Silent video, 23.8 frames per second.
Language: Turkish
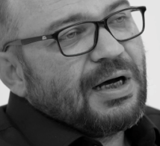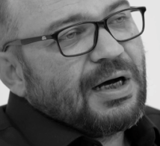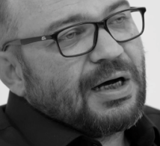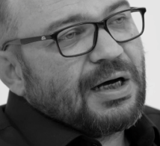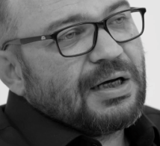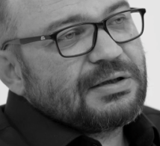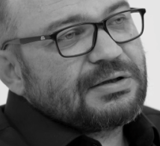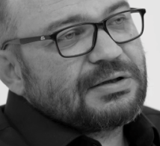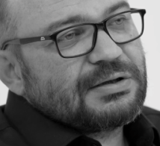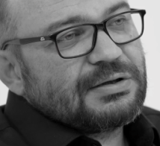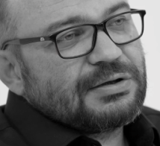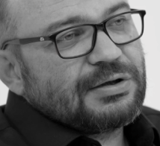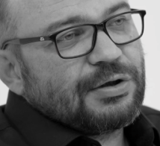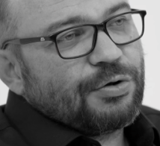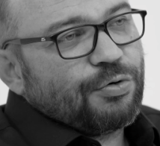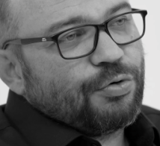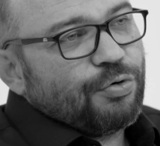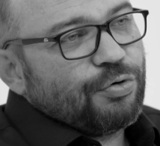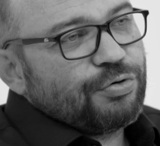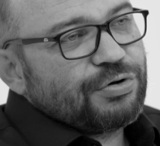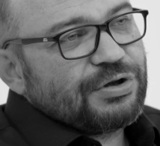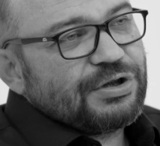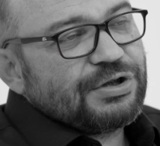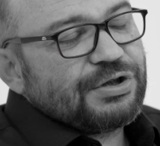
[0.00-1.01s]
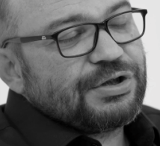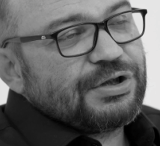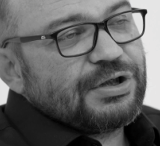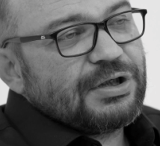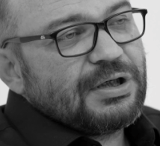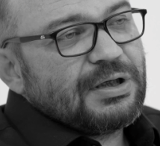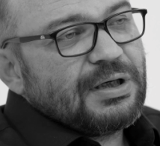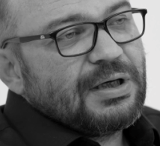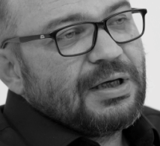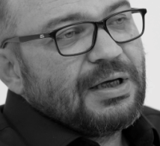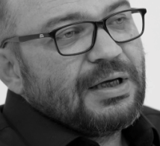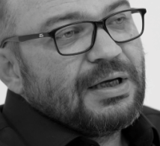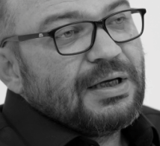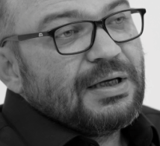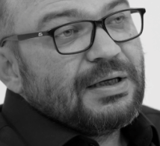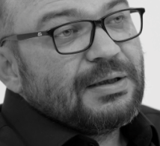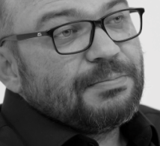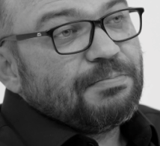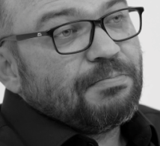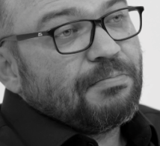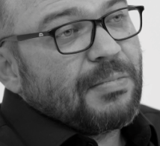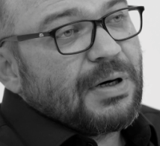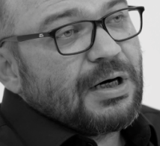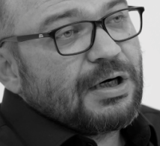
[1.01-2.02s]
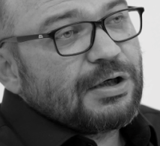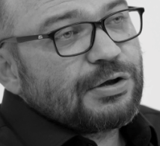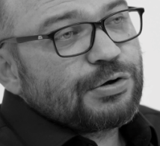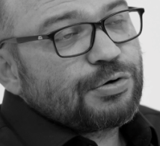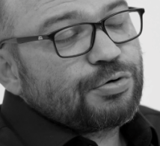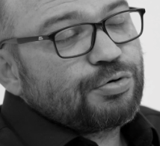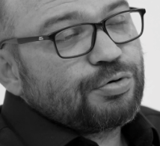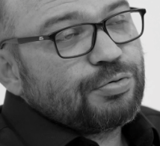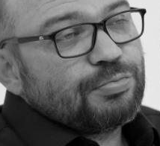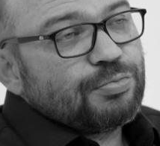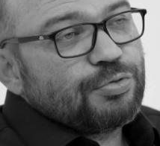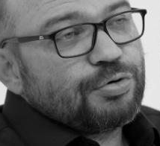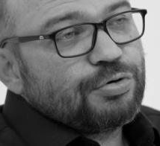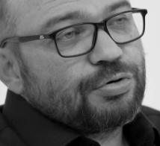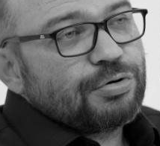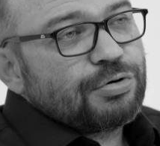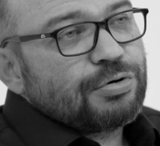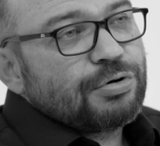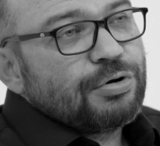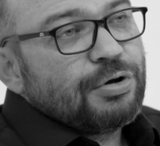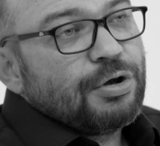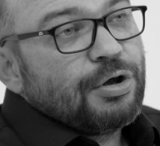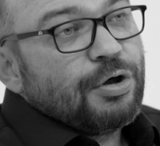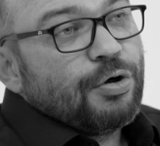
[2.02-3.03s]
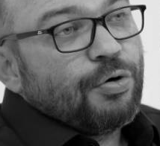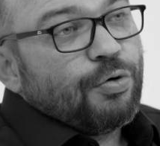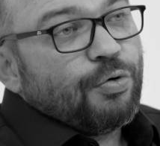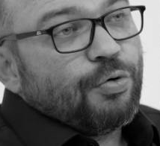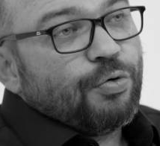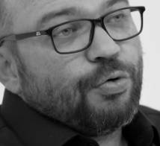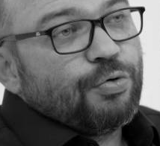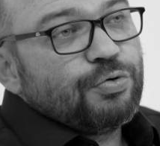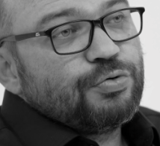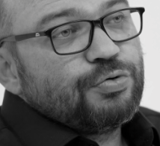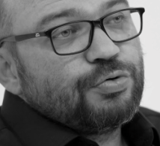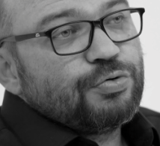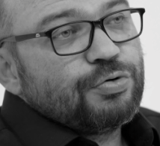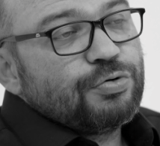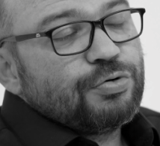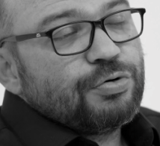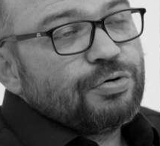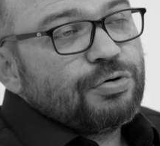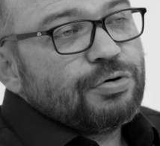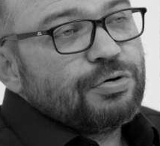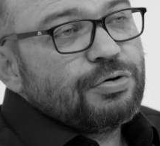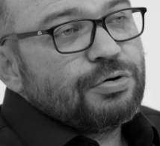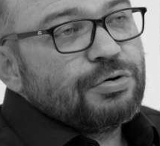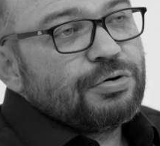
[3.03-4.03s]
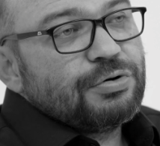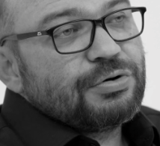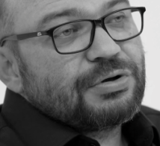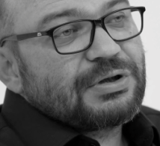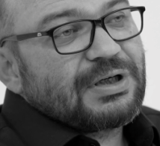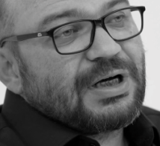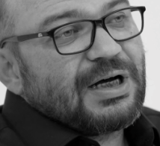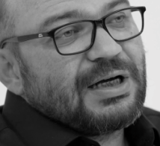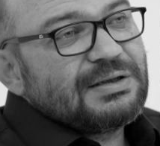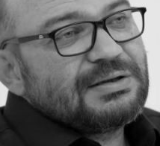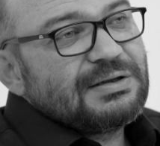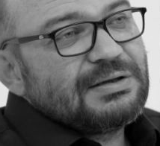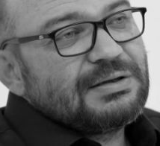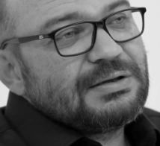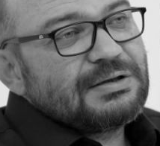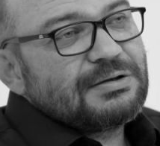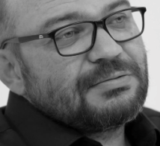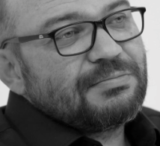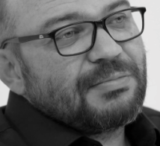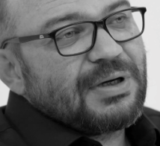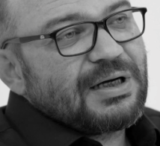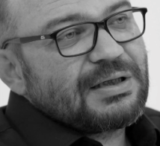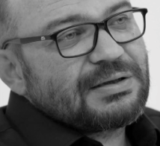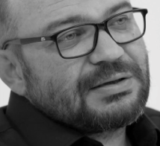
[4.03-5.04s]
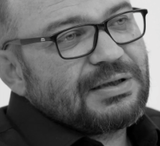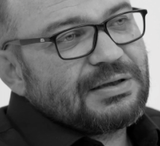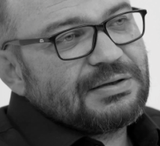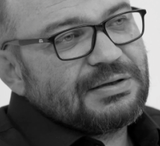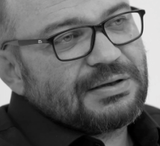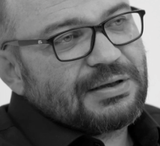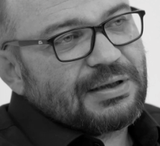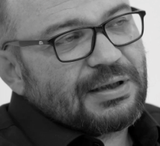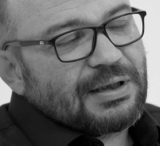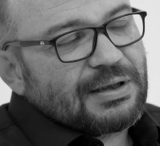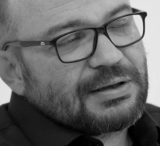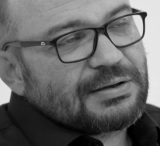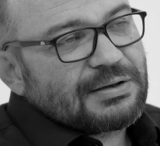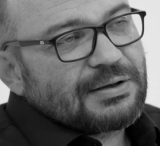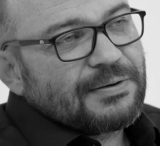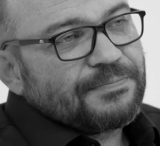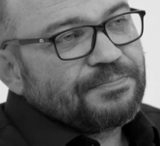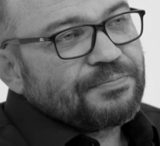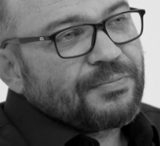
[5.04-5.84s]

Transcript: Aslında o kişi masumdur. Onu e, kandırmaktadırlar.